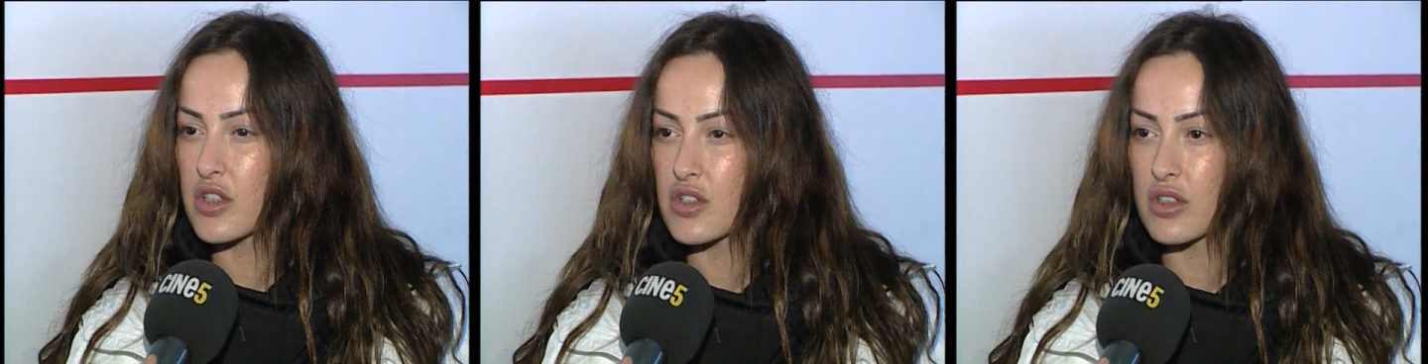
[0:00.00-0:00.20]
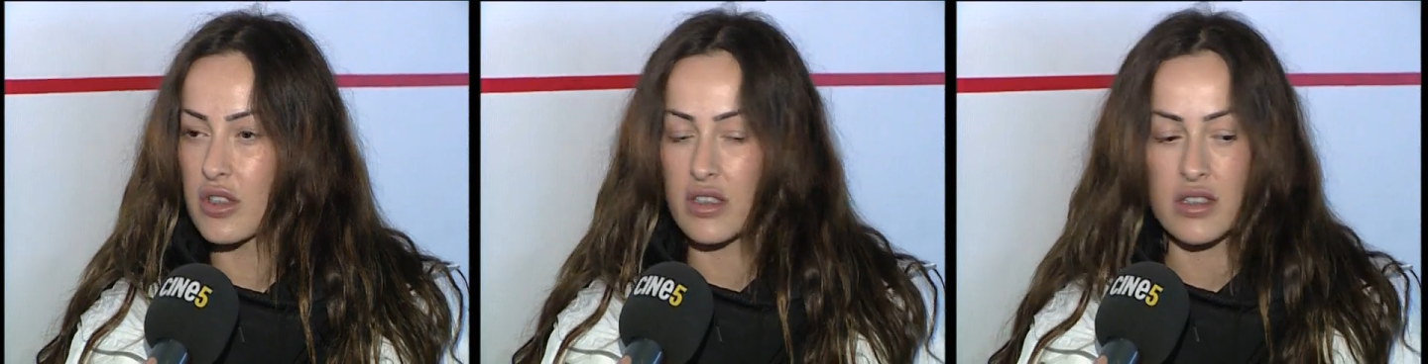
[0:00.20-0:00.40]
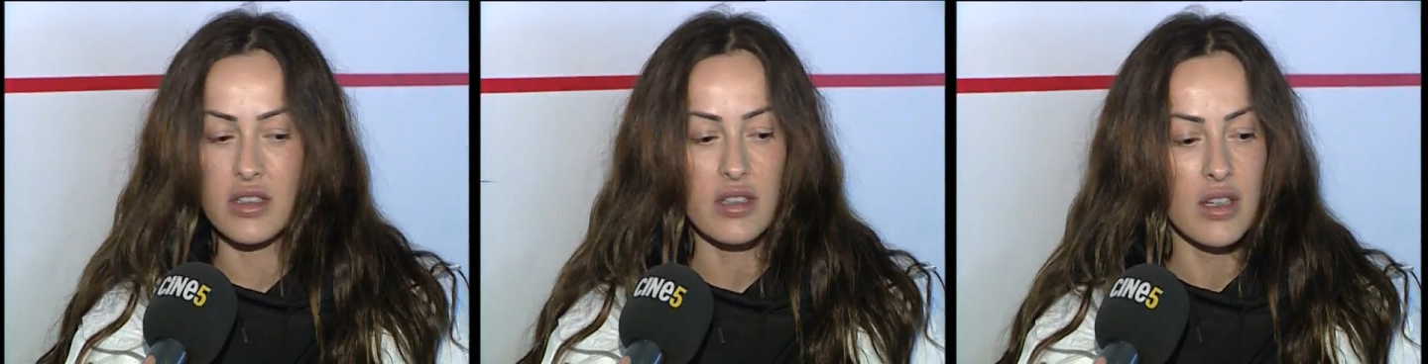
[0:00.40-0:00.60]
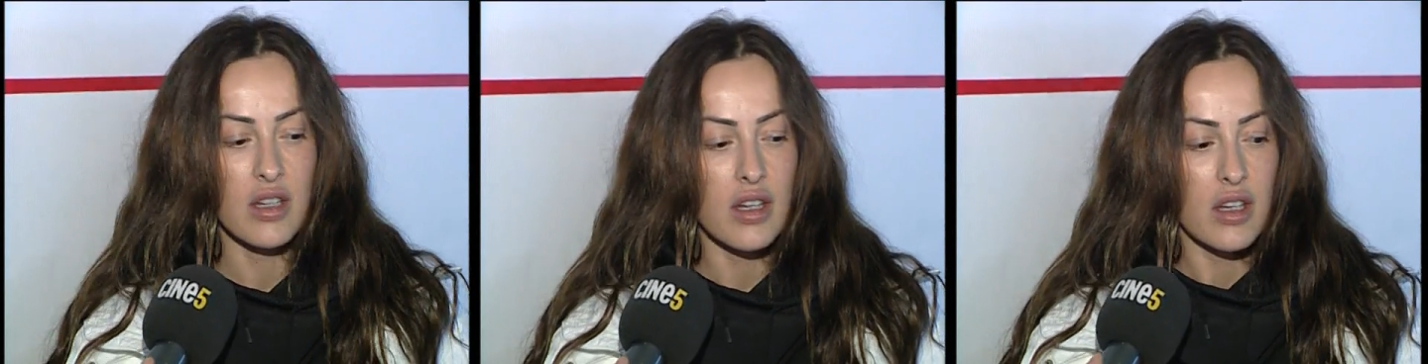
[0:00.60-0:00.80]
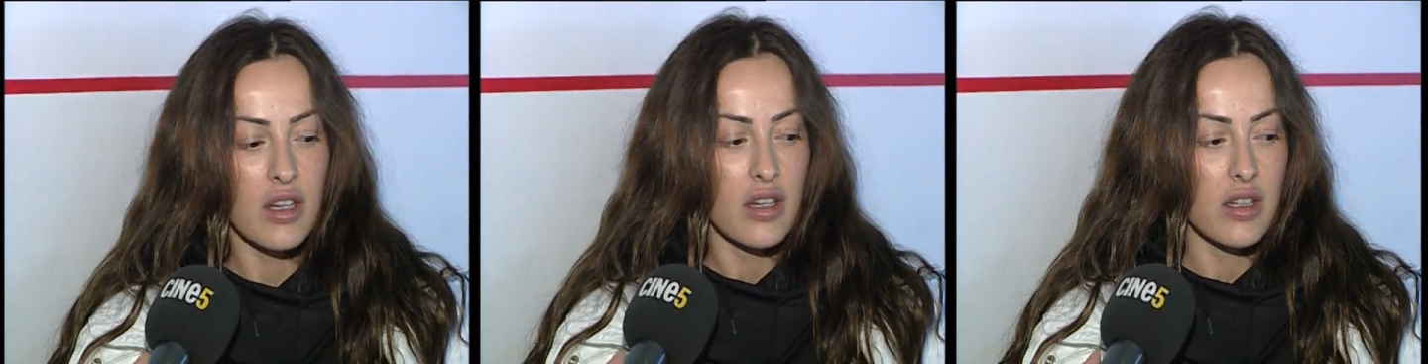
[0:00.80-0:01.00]
açılarını
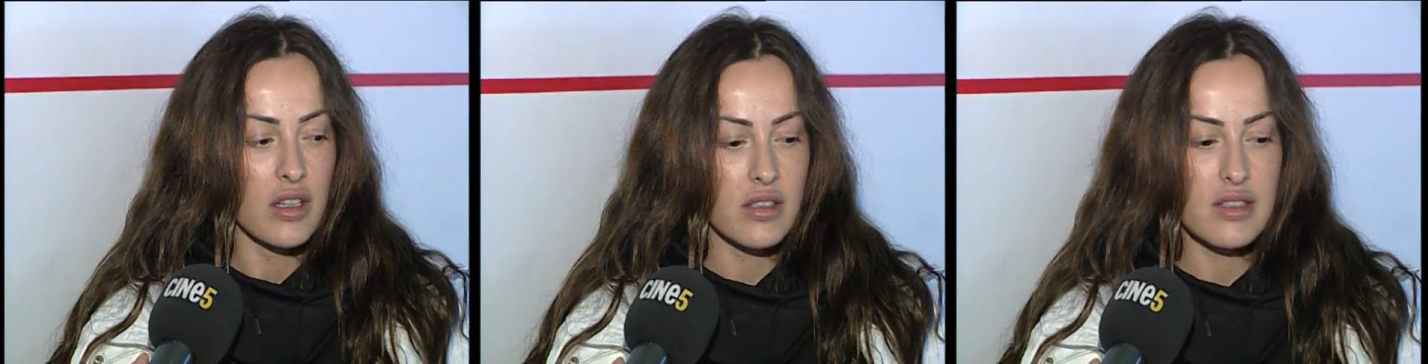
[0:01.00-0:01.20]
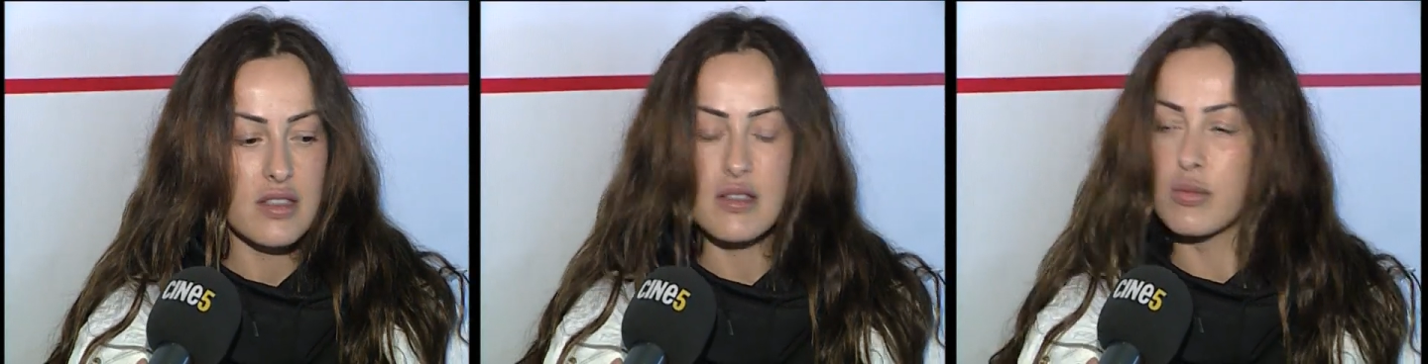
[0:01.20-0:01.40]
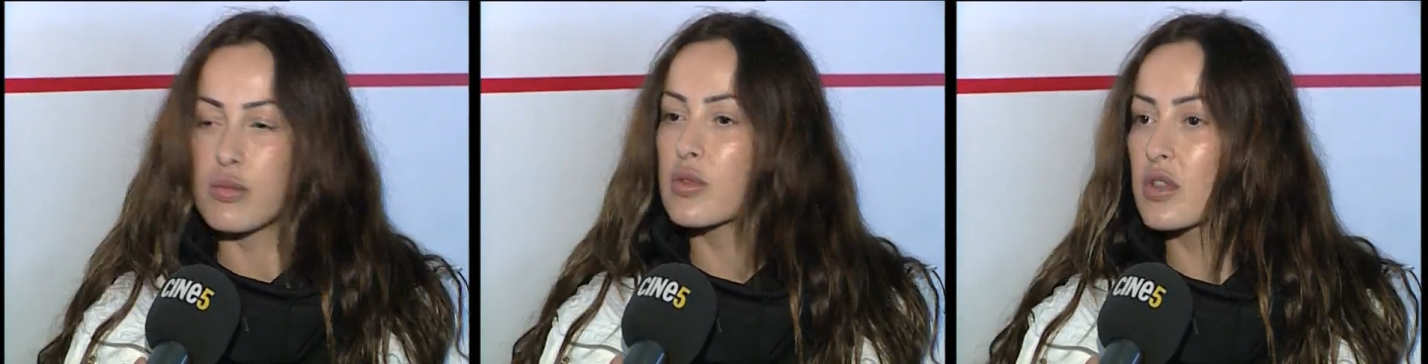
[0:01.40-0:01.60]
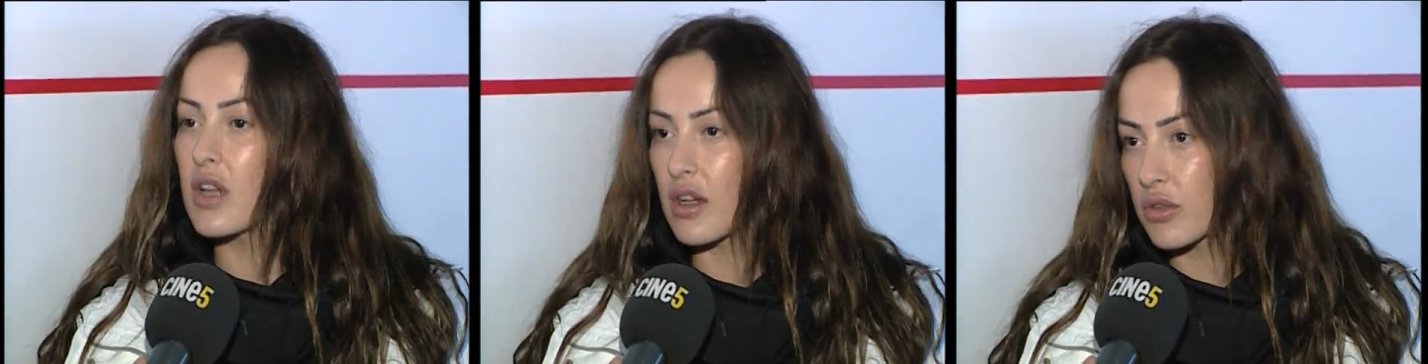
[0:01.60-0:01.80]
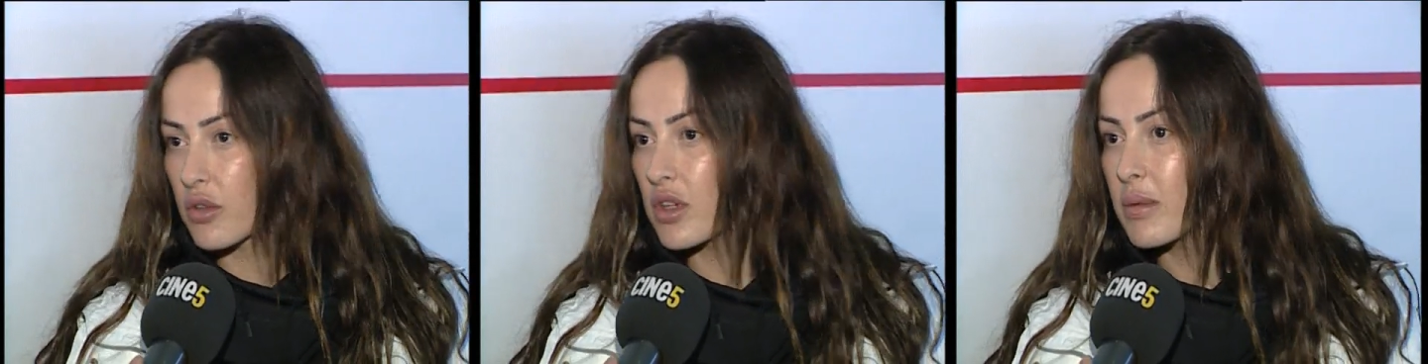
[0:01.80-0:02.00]
e, siz
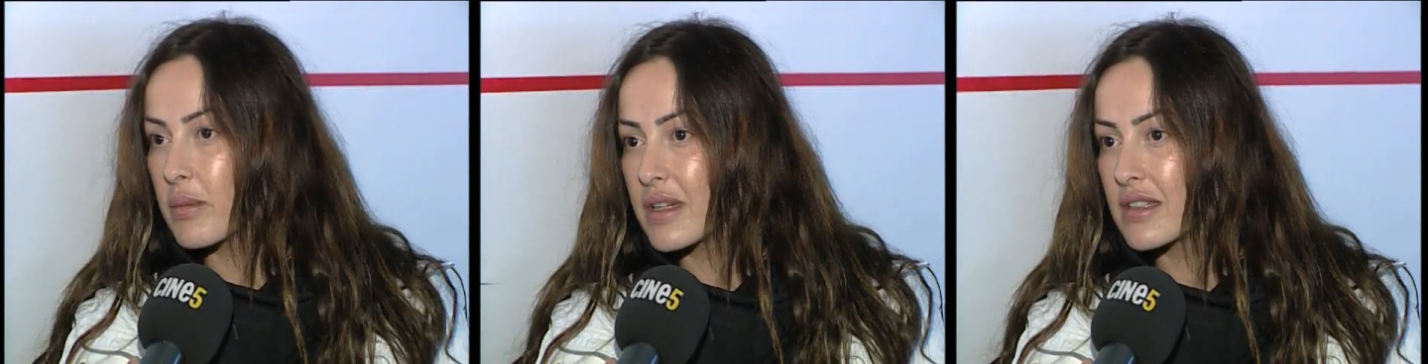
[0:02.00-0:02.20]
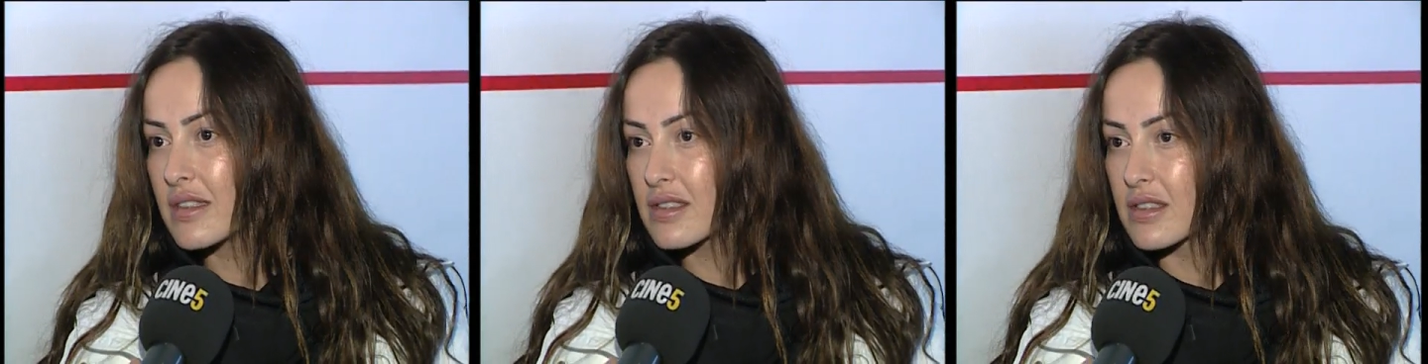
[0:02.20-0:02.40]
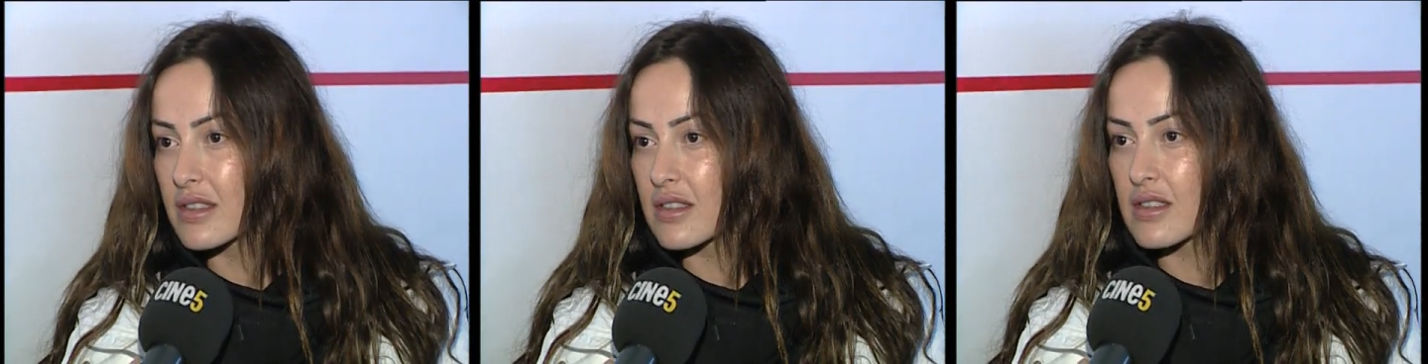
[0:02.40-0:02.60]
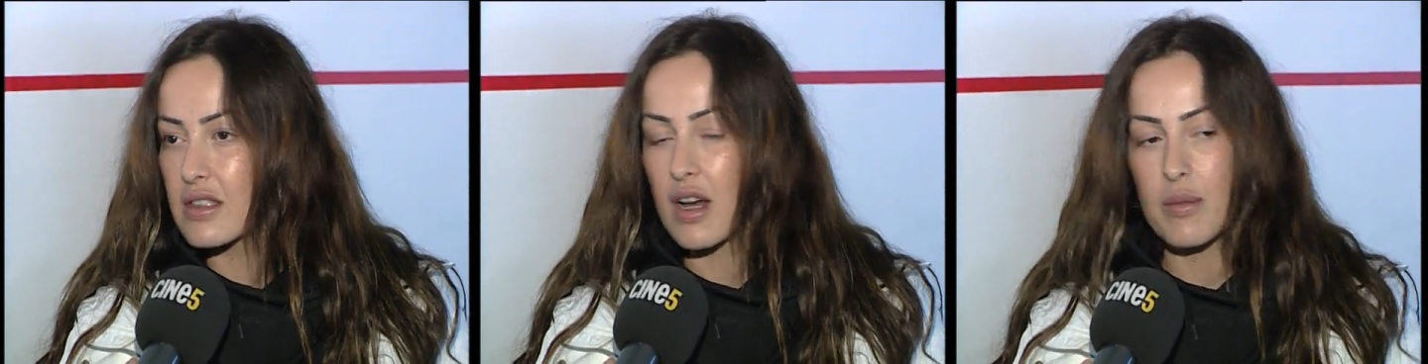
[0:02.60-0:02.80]
buradan görebilirsiniz.